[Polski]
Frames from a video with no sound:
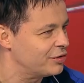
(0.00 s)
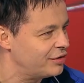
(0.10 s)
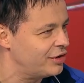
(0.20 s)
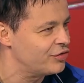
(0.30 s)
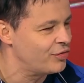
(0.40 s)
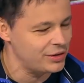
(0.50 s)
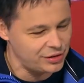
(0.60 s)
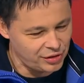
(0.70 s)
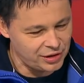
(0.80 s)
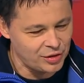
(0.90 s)
Jak dostaniesz
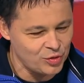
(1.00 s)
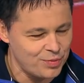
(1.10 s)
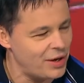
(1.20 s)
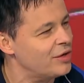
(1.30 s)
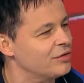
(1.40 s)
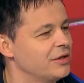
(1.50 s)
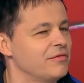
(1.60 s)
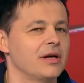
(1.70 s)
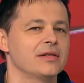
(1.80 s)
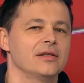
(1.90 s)
władzę, to jeden głupieje od
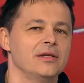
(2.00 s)
tej władzy.